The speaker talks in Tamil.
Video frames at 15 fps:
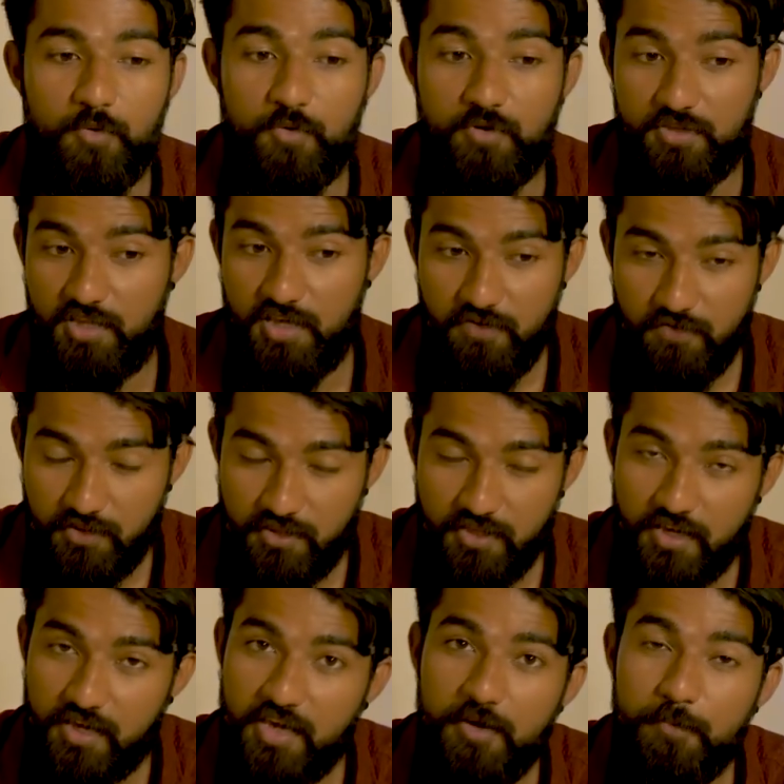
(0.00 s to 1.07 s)
ஒரு
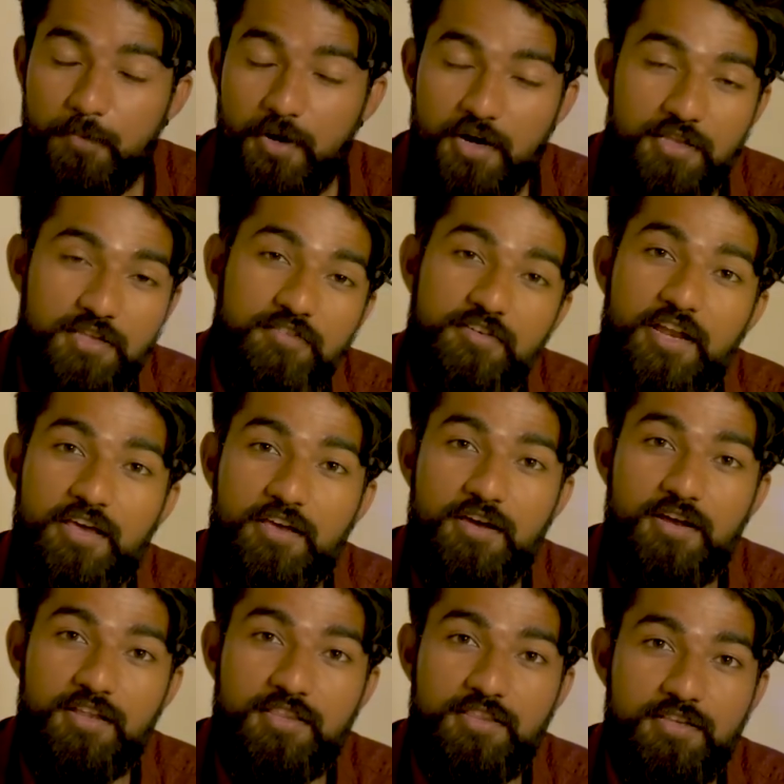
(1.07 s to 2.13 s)
தெய்வத்துக்கே மாதவிடாய்
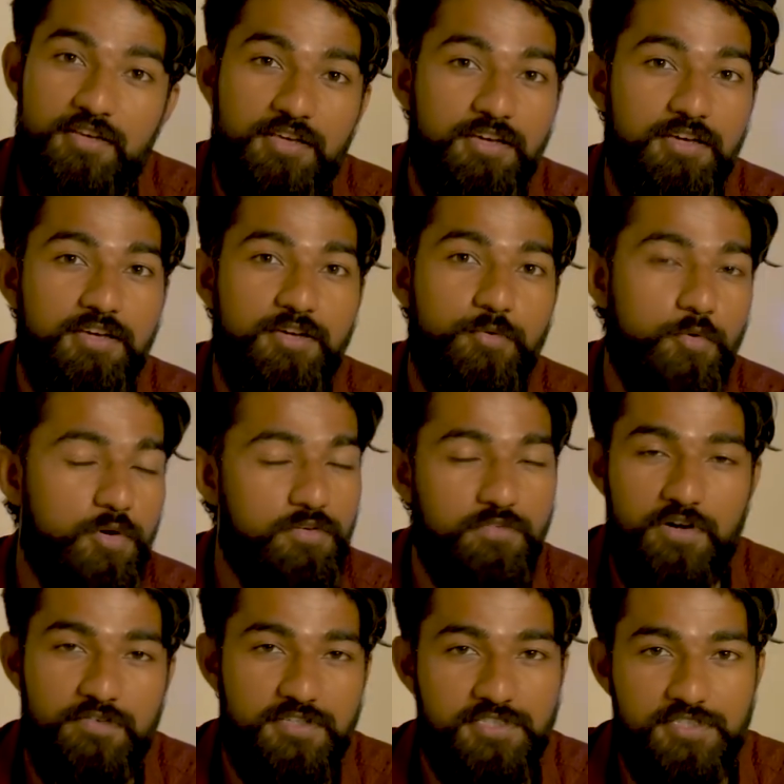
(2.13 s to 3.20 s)
காலத்தில்
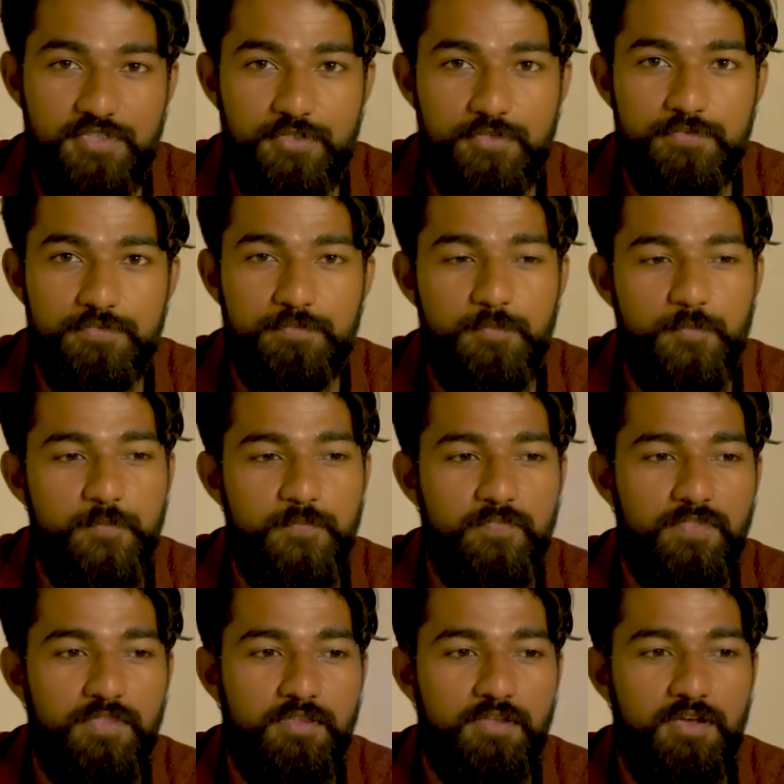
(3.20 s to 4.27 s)
ஓய்வு அவசியம்
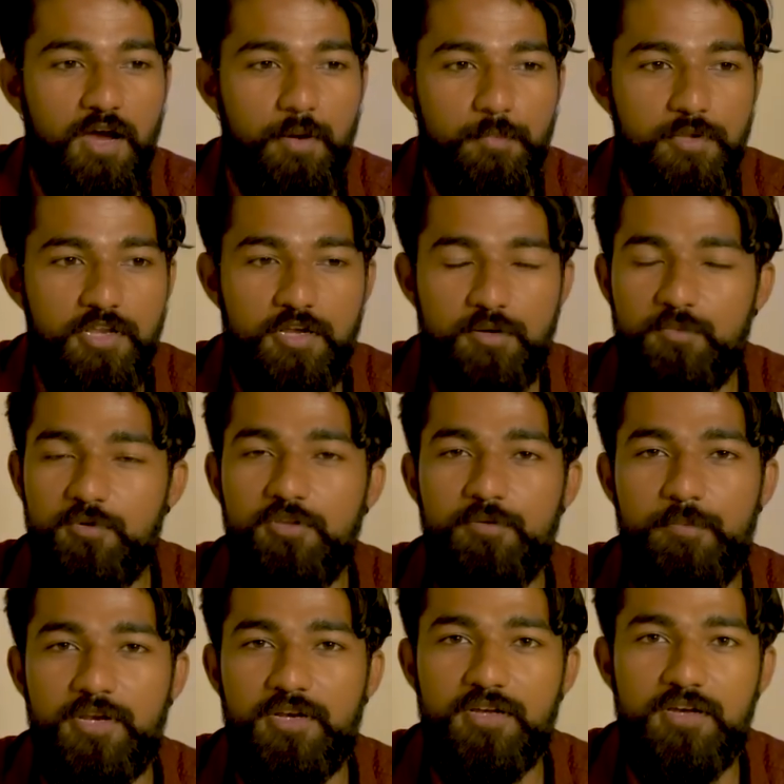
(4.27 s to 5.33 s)
அப்படி இருக்கும்போது
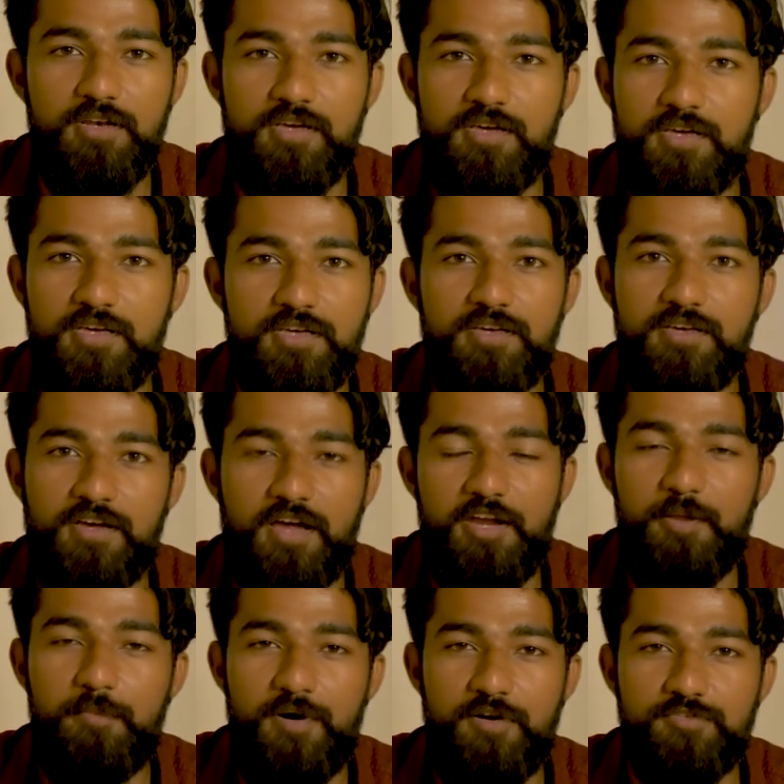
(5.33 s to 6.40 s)
பெண்களுக்கு
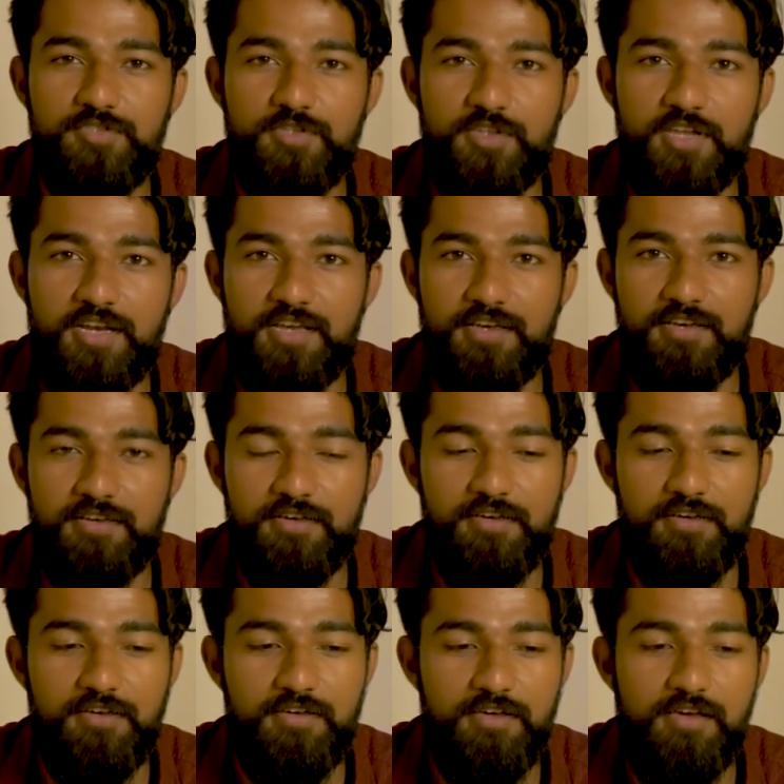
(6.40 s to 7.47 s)
கண்டிப்பாக அவசியம் தானே
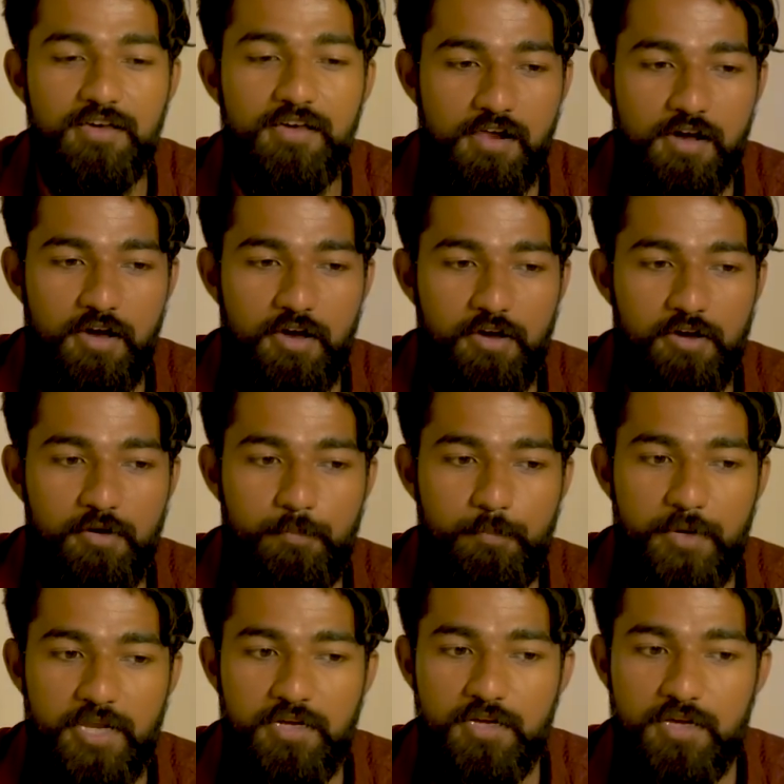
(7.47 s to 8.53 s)

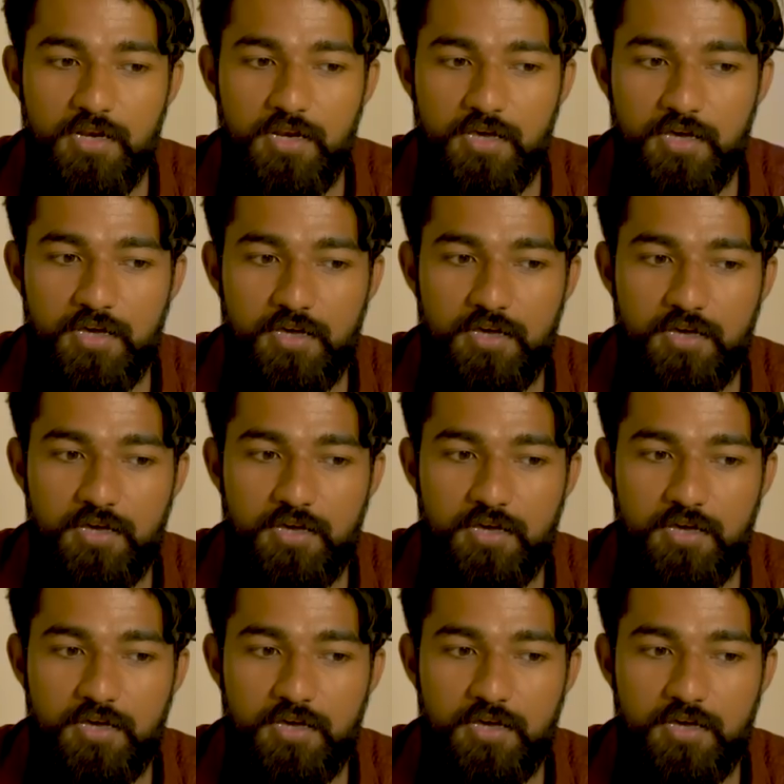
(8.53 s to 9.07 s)
பெண்களை